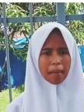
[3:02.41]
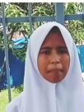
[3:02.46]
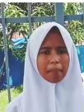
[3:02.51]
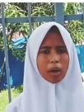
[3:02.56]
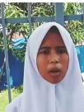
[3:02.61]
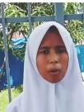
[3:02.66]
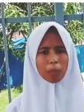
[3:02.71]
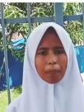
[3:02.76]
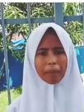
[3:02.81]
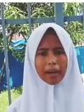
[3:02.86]

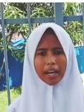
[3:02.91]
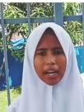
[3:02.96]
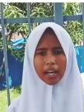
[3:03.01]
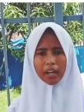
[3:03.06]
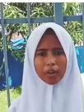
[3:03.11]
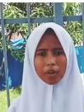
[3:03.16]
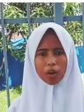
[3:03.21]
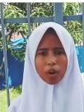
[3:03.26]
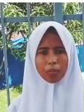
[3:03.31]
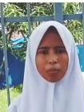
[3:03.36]
merupakan
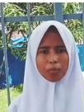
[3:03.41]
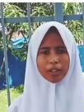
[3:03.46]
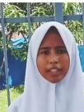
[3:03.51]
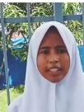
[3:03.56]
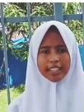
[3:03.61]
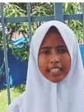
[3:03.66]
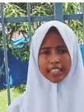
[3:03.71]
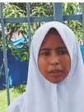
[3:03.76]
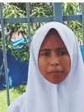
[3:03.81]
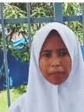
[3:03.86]

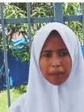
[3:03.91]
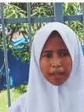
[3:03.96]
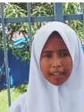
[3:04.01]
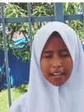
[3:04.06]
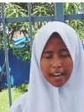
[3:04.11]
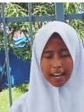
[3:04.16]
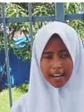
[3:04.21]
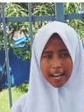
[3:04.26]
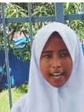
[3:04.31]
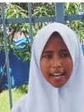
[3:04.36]
komoditas
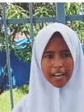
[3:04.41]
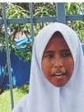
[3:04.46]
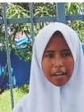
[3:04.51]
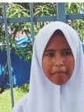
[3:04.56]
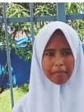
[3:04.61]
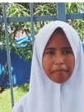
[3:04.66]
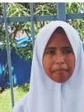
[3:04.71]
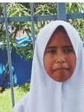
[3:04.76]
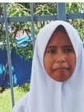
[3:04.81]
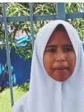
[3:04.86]
perdagangan,
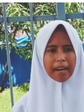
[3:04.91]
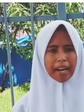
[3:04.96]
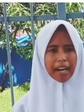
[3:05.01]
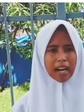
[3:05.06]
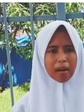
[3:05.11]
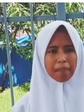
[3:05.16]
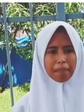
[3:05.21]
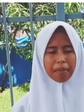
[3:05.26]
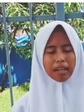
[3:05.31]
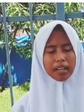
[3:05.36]

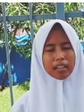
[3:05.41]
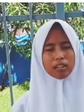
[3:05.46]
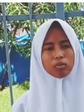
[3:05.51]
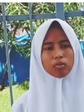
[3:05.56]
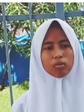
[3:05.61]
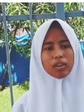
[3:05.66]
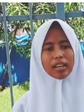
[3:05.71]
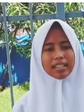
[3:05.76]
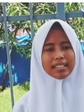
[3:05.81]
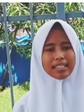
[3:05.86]
maka
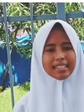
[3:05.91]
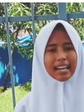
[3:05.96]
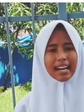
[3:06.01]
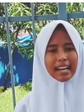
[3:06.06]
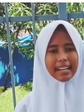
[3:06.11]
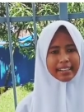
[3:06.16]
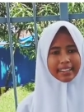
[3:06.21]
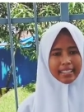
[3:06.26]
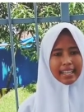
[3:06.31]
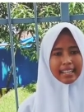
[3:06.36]
perhitungan
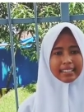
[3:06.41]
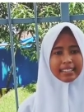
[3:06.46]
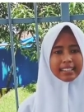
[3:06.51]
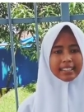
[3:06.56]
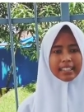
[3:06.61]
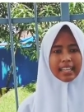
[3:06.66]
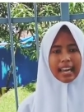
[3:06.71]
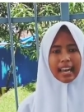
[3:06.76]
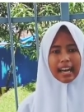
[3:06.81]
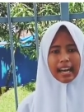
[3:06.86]
zakatnya
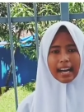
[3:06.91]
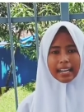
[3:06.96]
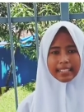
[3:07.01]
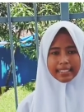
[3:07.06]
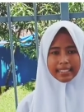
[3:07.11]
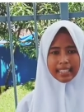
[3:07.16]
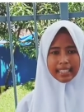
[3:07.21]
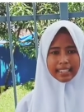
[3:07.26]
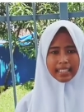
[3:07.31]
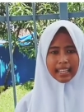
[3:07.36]
setelah
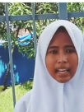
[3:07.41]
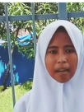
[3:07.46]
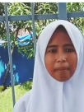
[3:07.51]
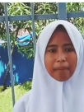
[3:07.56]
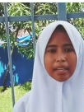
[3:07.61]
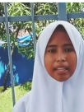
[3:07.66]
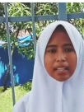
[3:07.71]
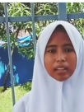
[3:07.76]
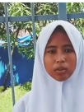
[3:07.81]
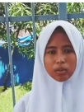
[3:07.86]
hasil
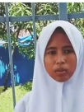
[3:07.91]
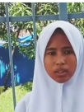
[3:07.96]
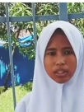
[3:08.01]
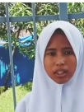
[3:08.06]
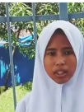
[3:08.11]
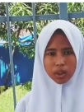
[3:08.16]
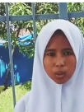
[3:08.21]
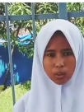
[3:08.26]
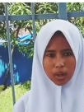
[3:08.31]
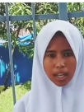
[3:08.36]
tanaman itu
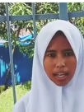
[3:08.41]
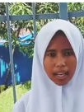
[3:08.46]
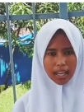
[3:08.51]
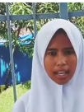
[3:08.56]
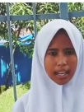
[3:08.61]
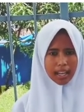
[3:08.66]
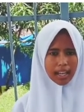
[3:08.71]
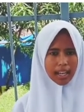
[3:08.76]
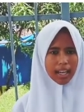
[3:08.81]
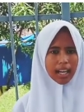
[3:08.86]
dijual.
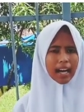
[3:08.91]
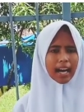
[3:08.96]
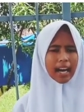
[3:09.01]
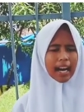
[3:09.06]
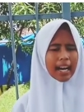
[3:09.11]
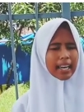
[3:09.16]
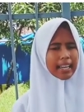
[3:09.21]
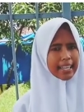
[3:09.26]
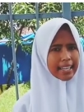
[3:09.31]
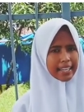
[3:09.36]

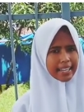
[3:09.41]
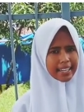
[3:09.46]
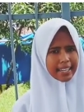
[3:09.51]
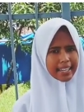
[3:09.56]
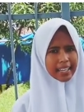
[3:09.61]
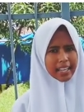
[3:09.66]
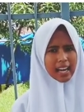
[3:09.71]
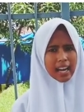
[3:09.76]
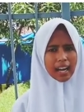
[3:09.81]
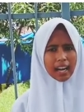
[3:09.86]
Hal ini
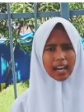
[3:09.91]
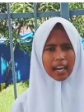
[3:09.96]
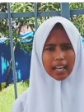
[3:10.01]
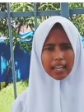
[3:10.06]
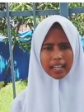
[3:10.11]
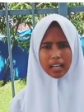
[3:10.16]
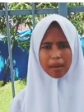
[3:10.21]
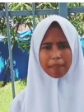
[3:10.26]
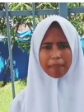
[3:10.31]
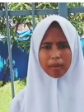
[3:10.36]

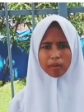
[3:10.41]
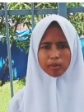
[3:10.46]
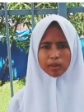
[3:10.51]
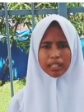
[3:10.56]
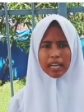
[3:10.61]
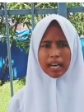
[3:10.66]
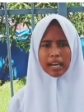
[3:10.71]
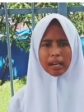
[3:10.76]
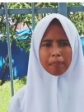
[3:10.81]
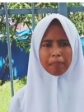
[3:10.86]
karena
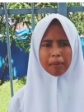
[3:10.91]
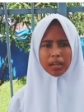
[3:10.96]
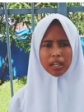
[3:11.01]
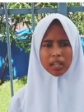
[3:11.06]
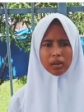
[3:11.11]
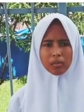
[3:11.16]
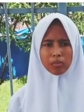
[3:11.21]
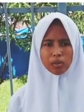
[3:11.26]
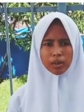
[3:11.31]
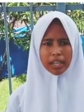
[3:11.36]
perusahaan
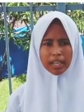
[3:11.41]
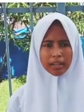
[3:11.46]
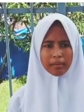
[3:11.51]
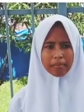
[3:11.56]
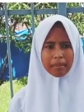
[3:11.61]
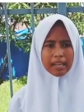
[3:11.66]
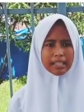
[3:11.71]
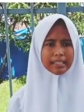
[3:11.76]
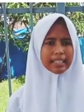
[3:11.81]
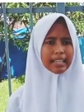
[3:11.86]
perkebunan
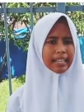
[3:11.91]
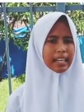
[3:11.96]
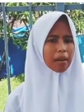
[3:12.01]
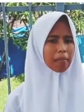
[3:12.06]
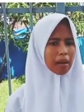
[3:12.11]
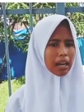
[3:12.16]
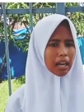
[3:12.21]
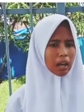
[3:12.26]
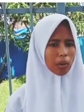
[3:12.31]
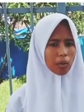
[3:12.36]
biasanya
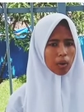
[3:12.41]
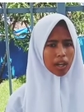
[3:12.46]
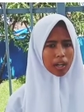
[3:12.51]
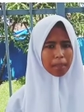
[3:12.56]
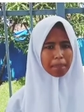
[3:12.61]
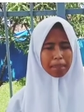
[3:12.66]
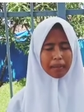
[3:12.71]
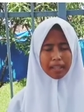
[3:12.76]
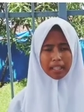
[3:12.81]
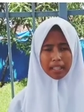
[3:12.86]
melakukan
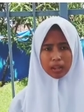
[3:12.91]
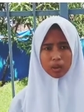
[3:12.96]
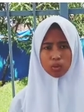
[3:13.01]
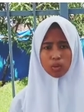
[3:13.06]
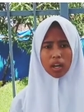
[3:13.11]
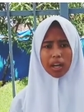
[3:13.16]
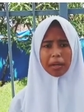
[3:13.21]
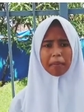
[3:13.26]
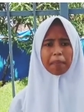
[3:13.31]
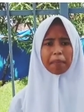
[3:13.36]

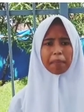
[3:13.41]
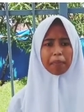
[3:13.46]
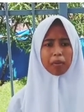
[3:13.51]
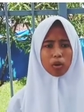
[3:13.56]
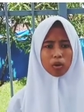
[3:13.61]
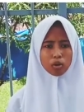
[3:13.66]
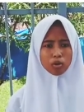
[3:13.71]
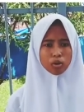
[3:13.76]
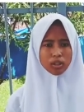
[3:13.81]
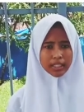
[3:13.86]
perhitungan
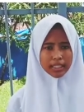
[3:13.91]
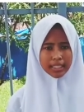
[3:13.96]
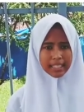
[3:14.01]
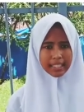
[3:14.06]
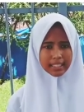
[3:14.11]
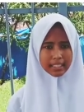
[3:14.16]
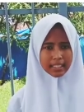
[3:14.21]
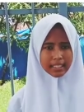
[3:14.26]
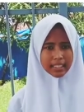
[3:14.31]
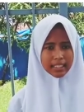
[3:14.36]
produksi
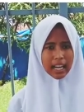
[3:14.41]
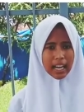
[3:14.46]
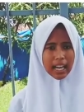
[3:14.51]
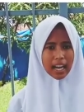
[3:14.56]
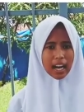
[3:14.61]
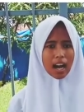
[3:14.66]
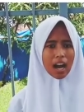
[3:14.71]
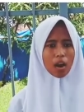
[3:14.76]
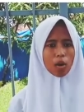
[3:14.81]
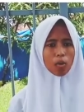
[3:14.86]

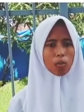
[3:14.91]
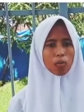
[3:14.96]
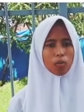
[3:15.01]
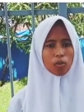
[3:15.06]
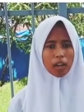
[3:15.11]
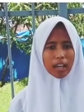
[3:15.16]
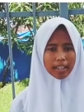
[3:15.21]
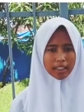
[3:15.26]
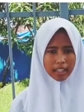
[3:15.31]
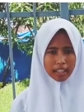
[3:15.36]
secara
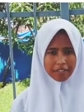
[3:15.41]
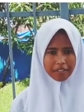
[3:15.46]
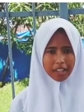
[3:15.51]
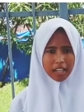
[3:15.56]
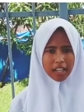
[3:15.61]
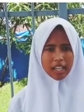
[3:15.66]
akumulatif